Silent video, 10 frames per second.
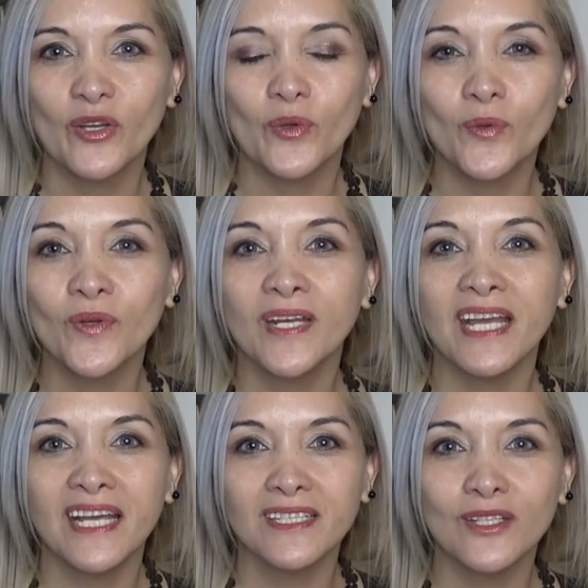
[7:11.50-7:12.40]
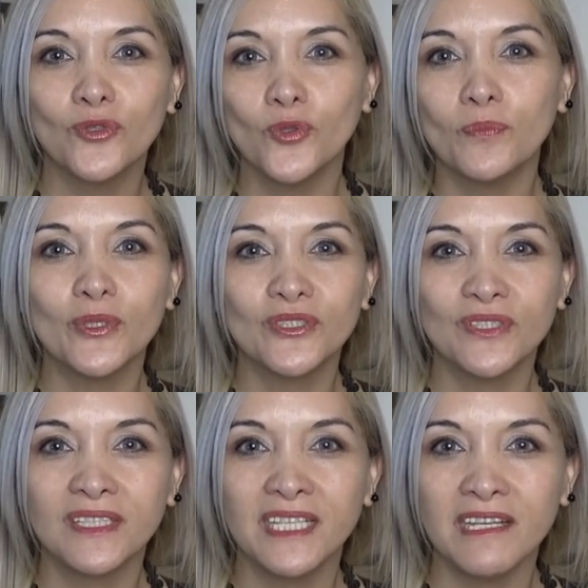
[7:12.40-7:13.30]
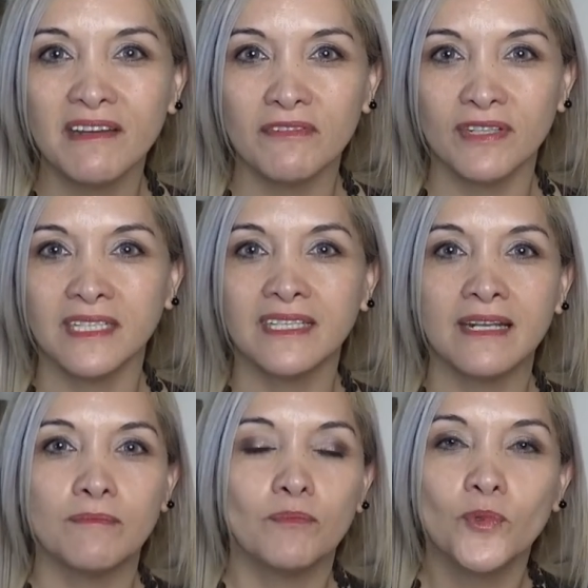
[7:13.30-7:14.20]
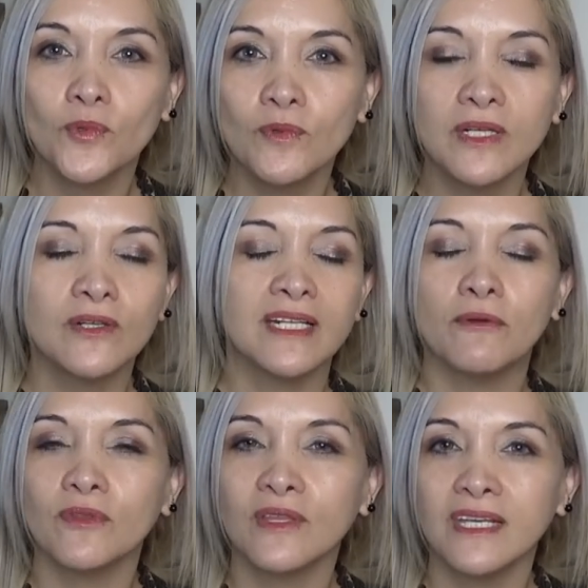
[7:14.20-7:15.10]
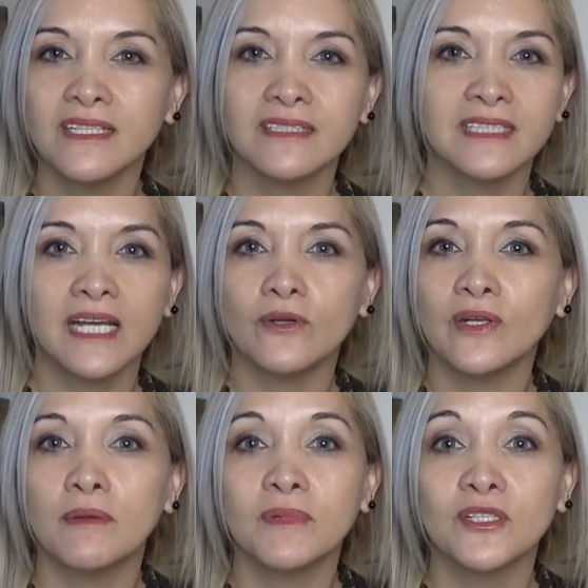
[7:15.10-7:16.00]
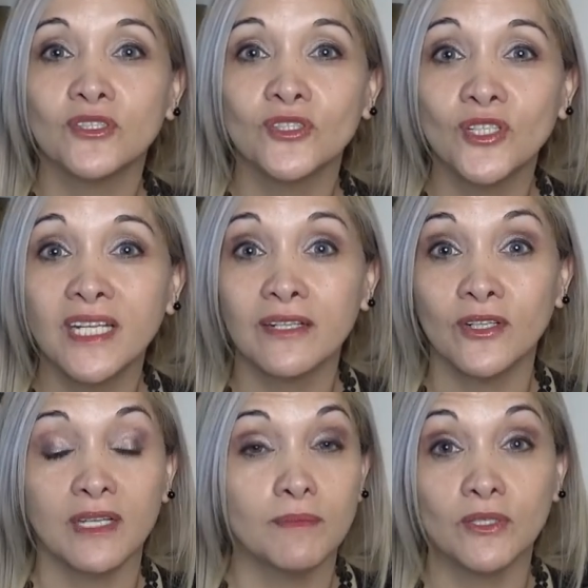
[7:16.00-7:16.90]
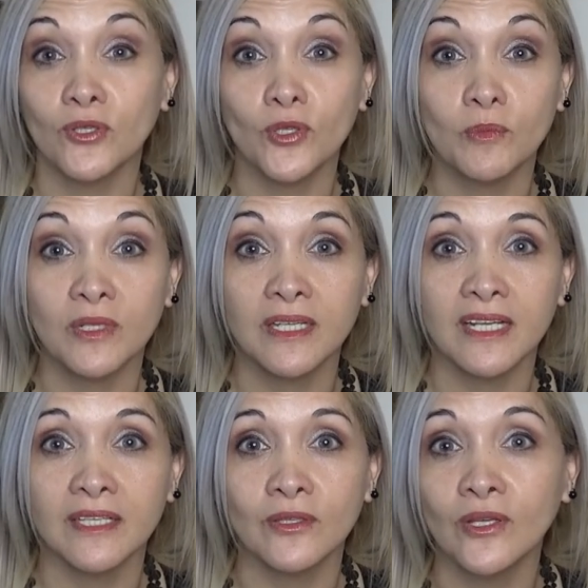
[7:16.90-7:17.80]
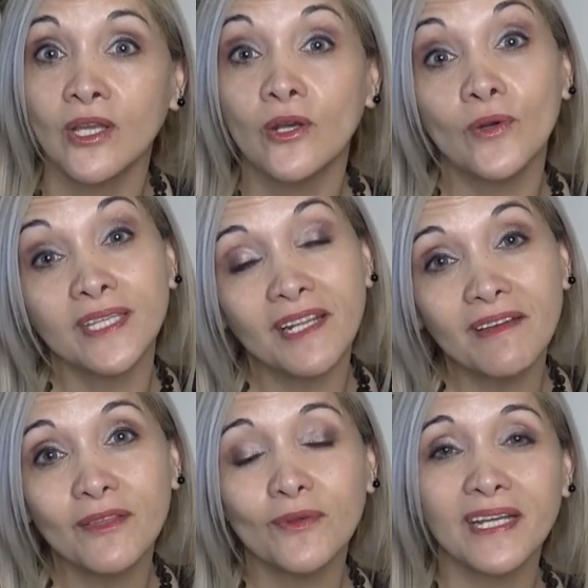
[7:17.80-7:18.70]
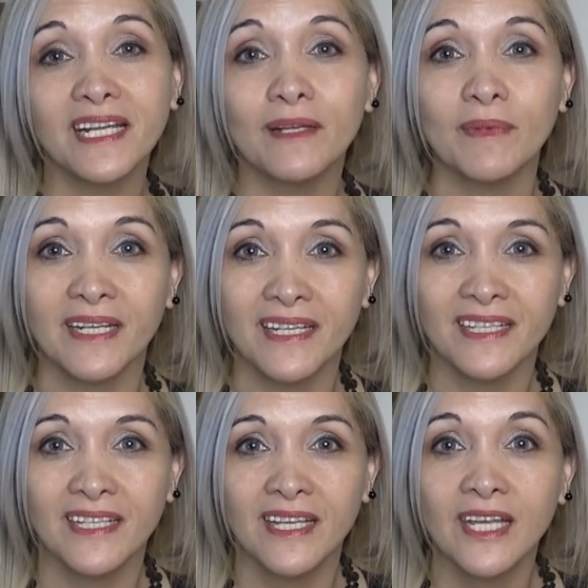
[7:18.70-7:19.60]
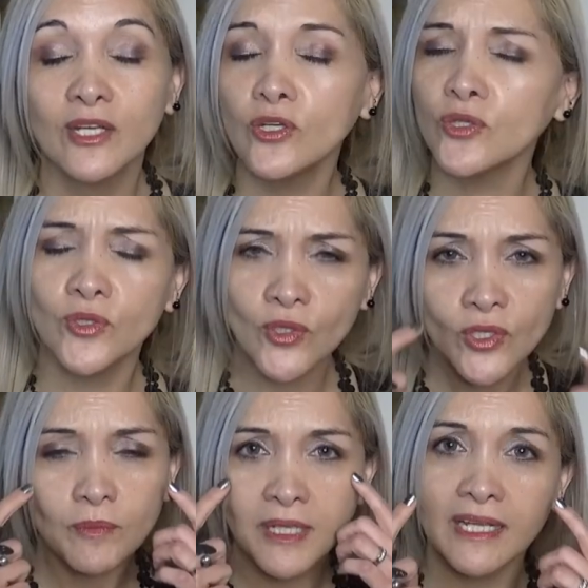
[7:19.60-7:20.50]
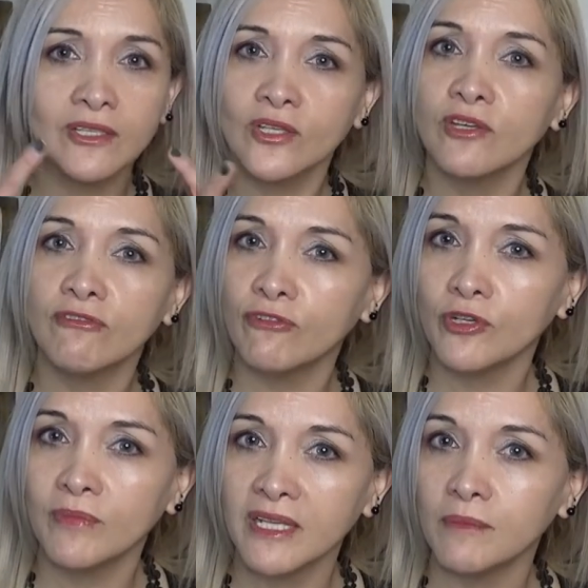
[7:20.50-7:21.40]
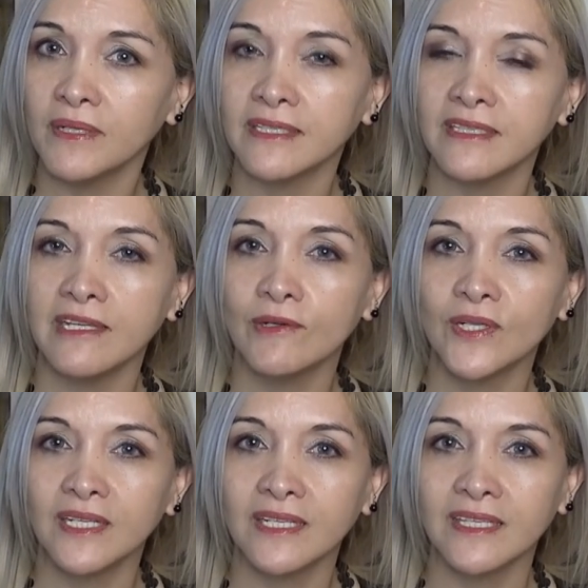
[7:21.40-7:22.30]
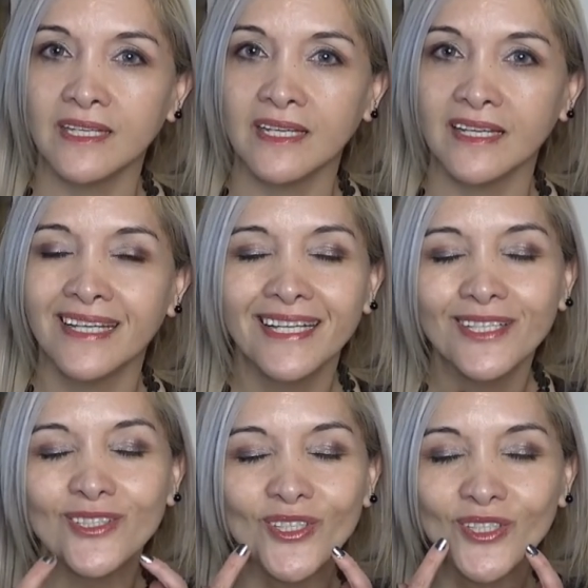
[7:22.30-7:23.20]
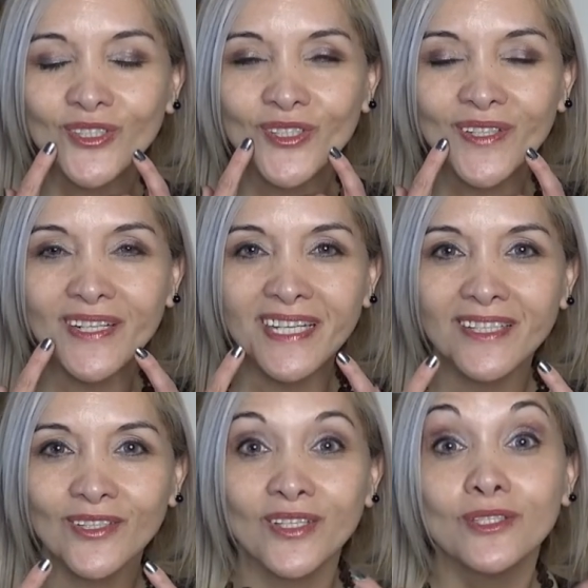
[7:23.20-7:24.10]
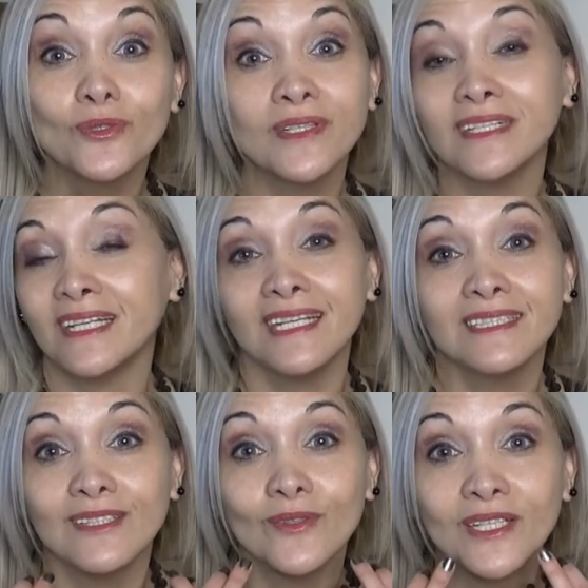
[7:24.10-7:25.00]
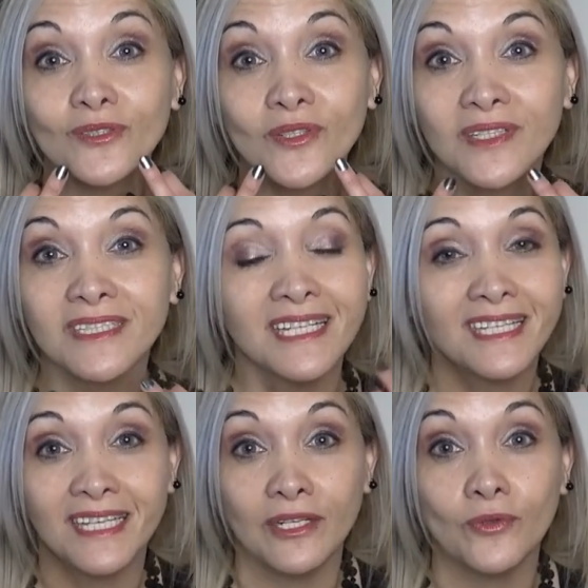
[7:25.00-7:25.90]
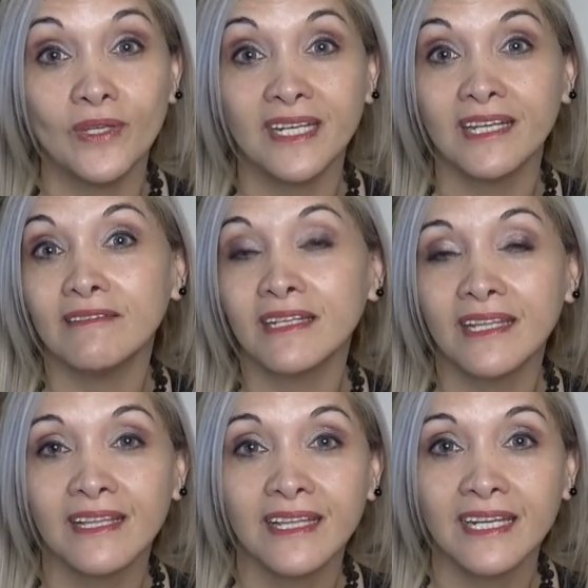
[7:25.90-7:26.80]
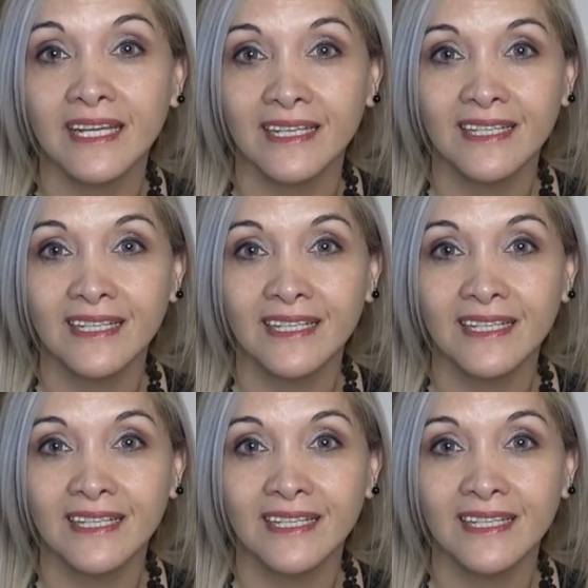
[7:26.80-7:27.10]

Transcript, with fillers: Una actitud positiva frente al público, a la audiencia o las personas con que me estoy comunicando o a través de una cámara. No estoy mirando de forma despectiva o crítica, estoy sonriendo y, y tiene que ser una sonrisa genuina, verdadera,